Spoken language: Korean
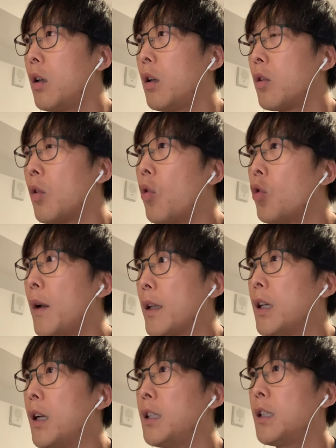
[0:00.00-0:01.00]
영어도
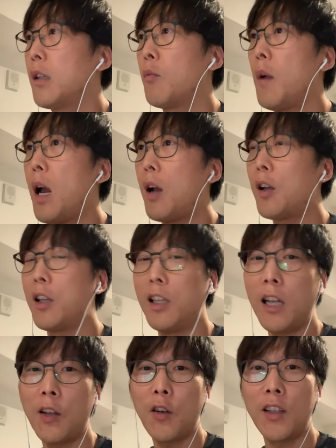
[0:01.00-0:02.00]
마찬가지잖아. 막
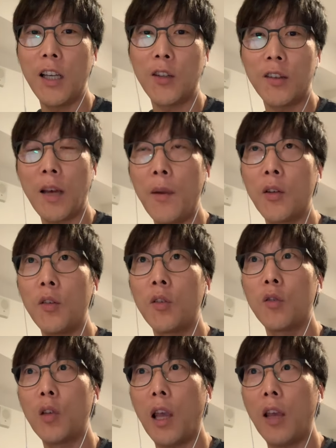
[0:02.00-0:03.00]
1학년, 2학년,
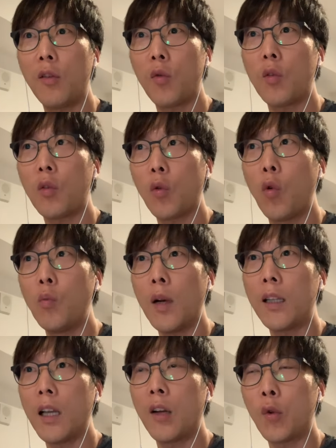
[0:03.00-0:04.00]
3학년 계속
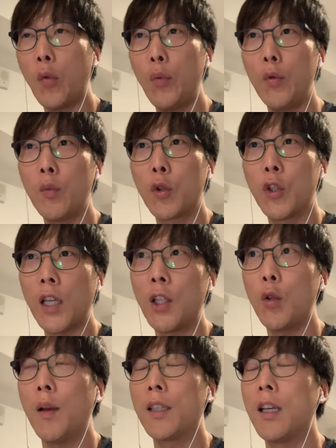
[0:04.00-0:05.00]
공부하다가 토플, 뭐 GRE도
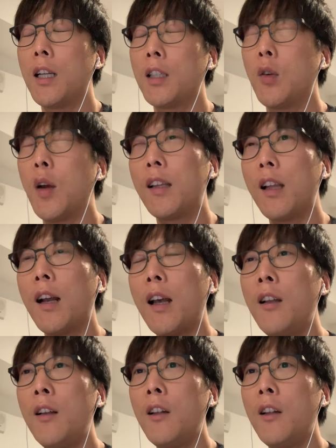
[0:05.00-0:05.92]
마찬가지로 하다가